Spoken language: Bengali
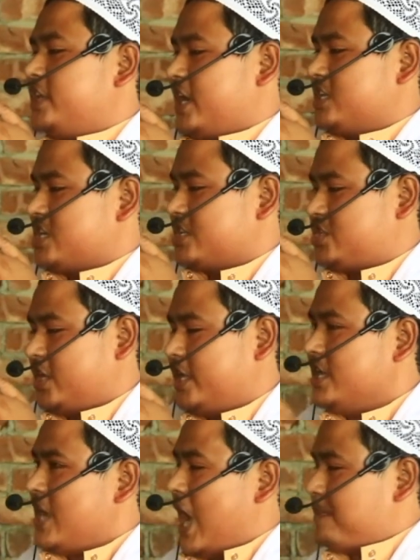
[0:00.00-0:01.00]
দেখা যাচ্ছে
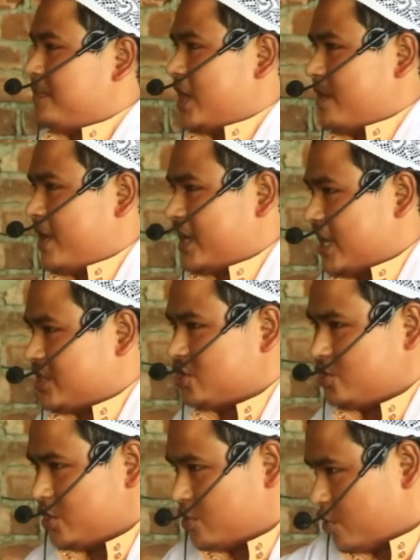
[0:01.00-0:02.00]
আপনার আমার কাছে
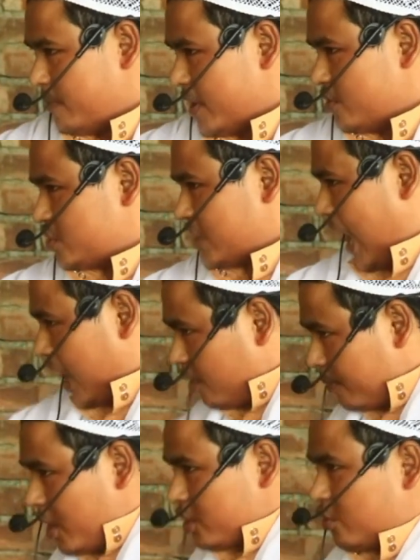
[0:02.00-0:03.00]
যদি কোনো মানুষ
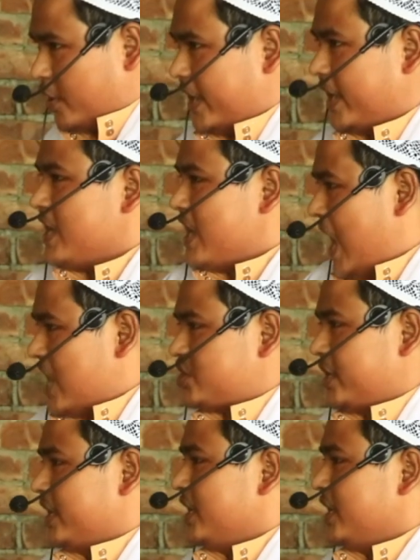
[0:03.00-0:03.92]
আগমন করে আসে